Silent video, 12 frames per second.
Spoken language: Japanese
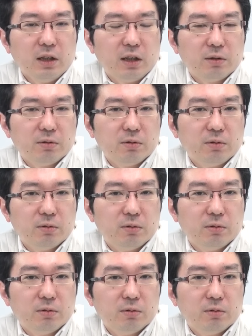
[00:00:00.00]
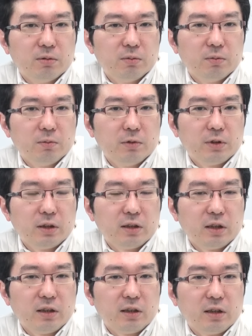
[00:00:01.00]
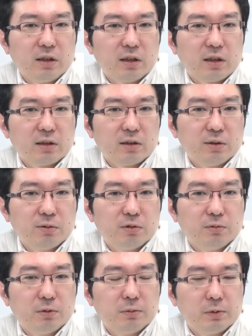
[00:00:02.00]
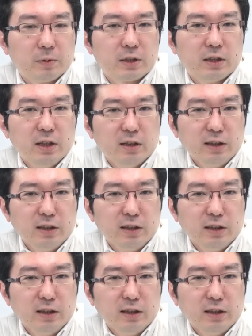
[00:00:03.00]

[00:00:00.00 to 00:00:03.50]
あの問題になっていなかったようにも思います。